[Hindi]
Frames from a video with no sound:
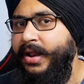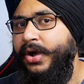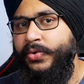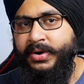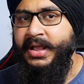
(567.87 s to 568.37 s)

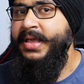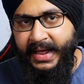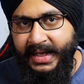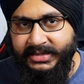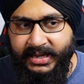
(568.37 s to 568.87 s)
अराउंड बिना
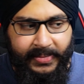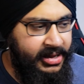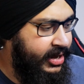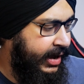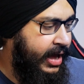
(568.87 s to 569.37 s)
ए के
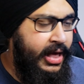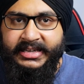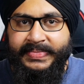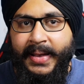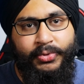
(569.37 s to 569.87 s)
मिल जाएंगे
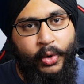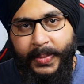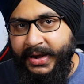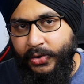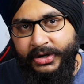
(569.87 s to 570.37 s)
केस में आप दो
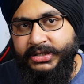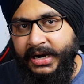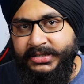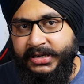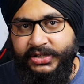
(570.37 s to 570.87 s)
बार और
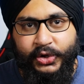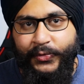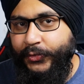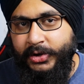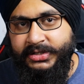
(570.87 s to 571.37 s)
चार्ज कर सकते हो
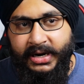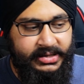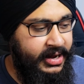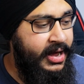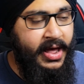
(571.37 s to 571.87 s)
फुल डबल चार्ज से